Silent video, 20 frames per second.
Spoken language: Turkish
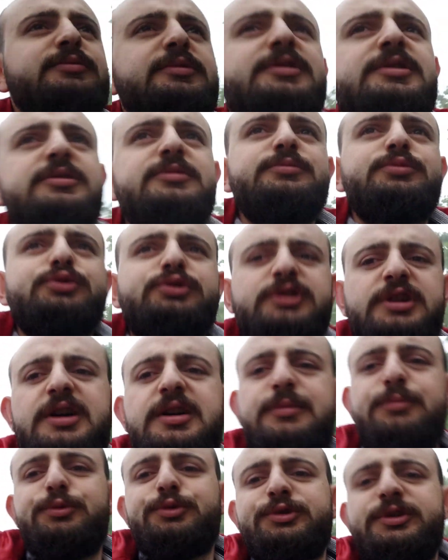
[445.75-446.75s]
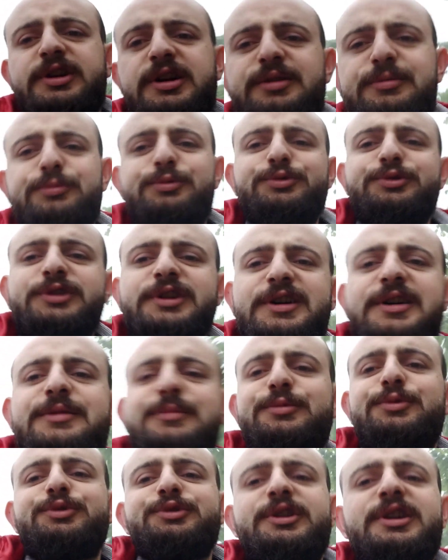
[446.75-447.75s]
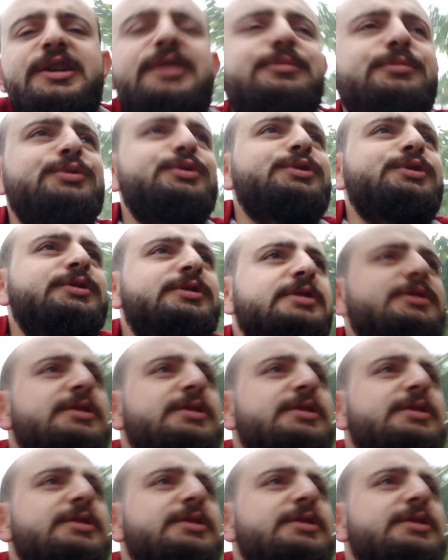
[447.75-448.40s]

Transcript: Nedir bu yağmur yağmur yağmur yağmur.